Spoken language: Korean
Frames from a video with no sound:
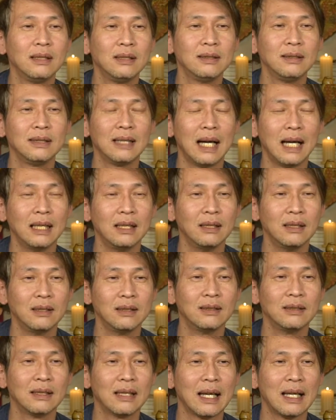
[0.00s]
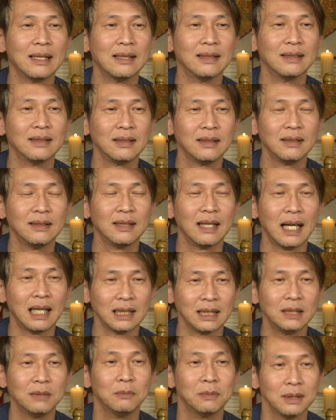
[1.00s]
들어가 있는 거라는 것을
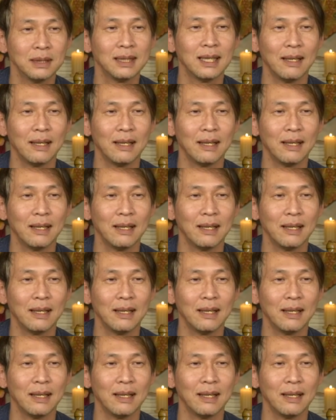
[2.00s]
아시면